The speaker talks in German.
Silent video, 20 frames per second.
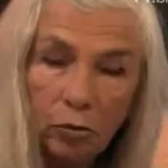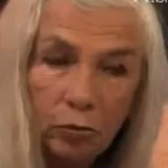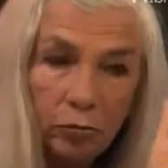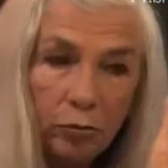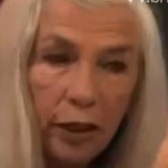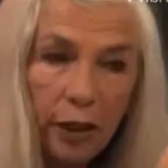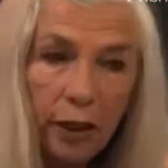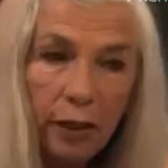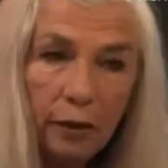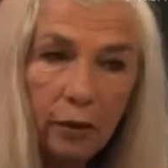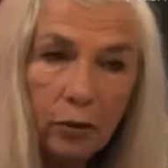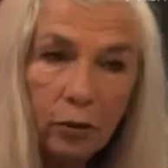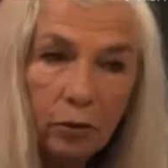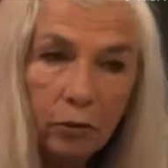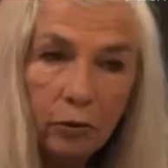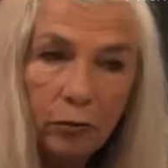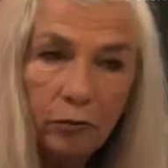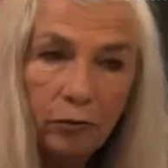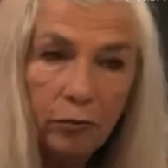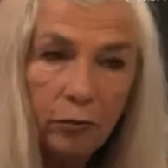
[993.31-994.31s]
zu, verheben,
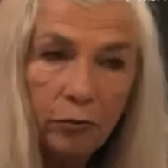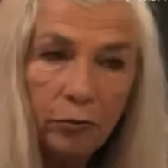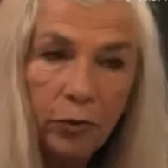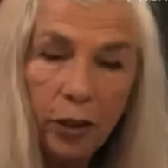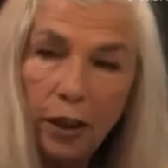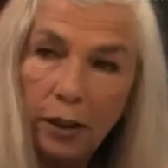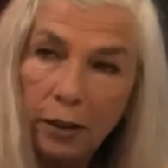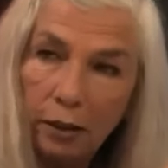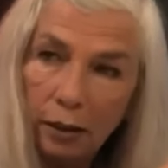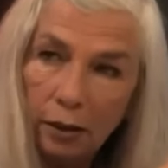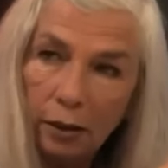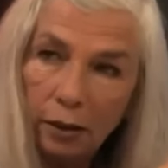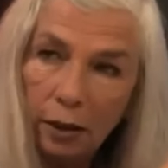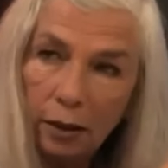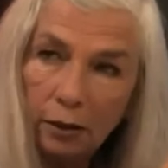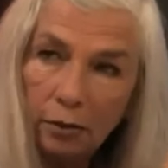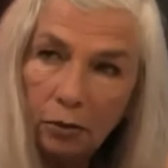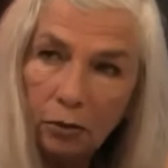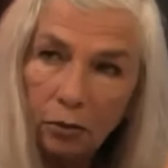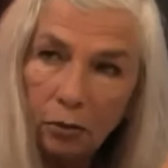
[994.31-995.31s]
zu
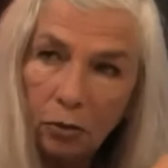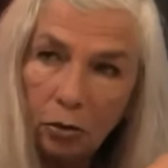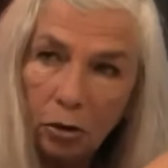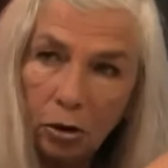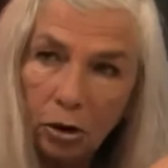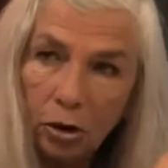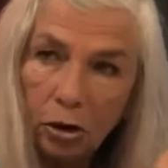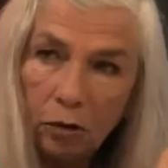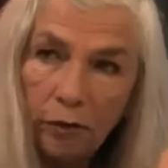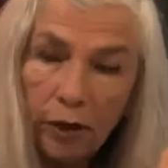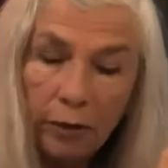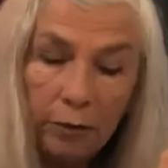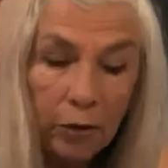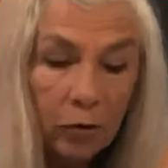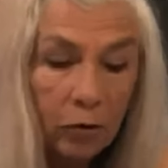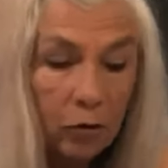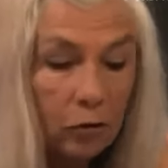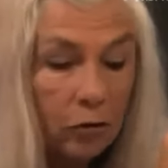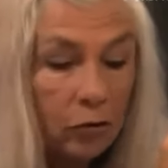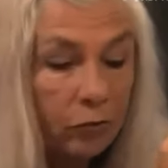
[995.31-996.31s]
verhindern, also
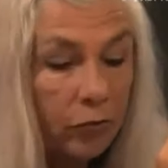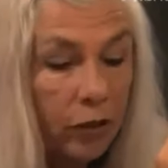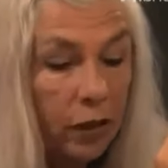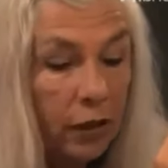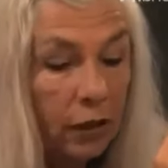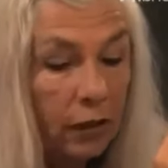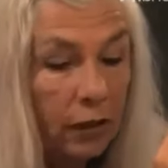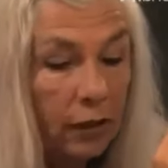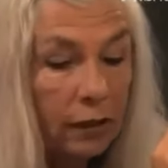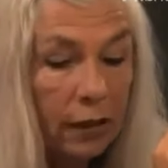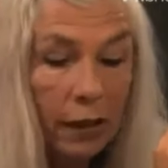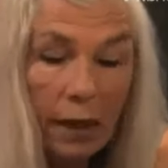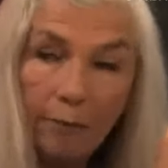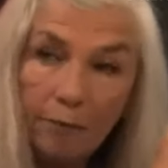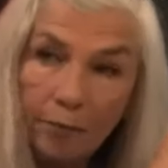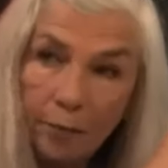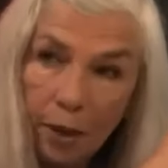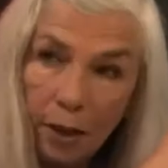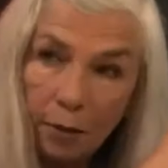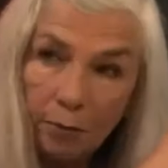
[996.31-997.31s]
Kohlenstoffemissionen zu verhindern, das
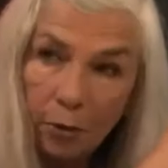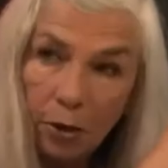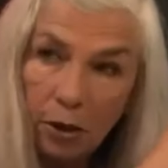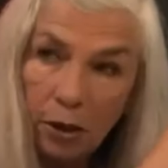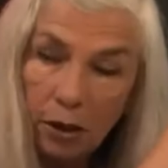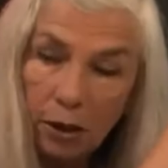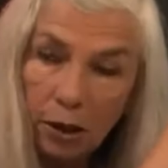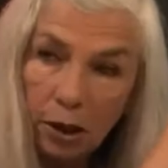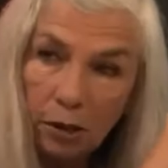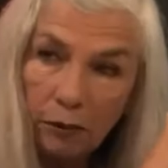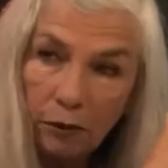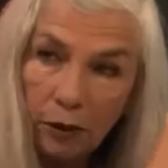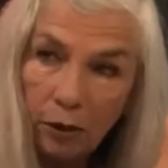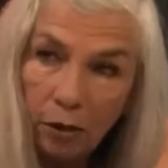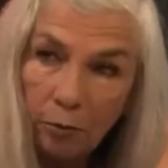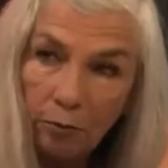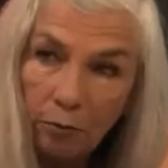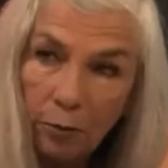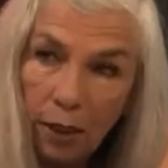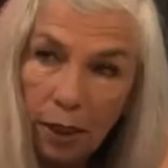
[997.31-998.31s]
klappt nicht politisch,
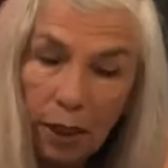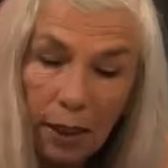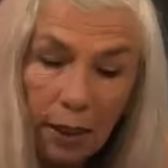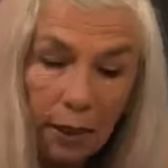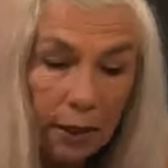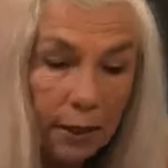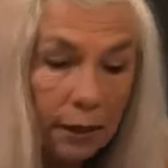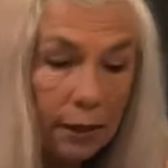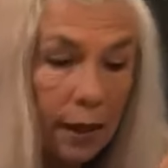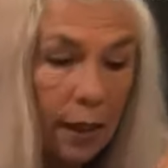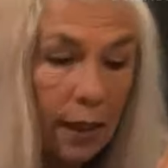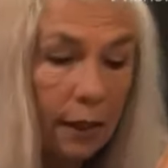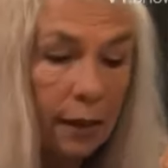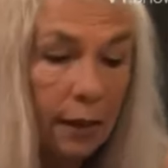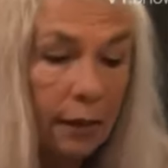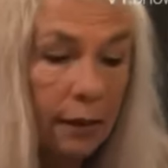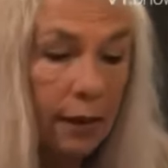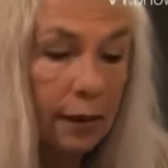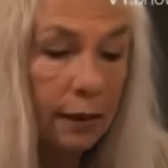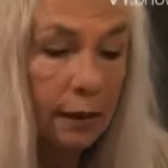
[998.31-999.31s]
wie Kopenhagen
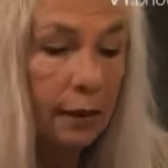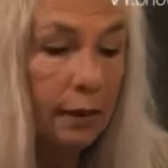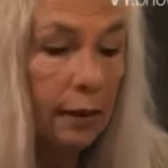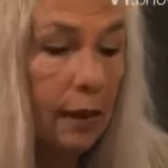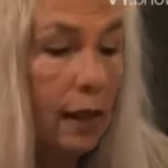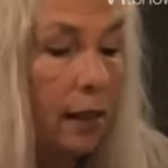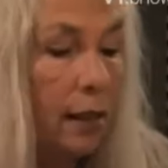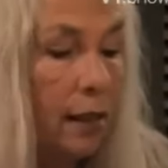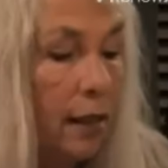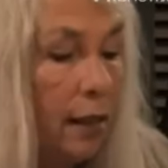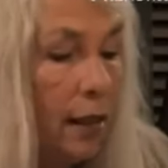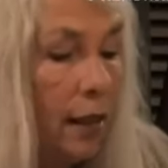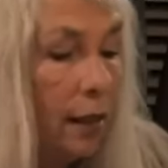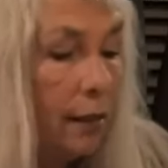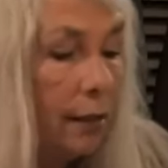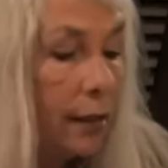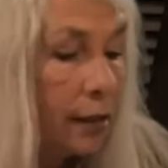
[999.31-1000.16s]
gezeigt hat letztes Jahr.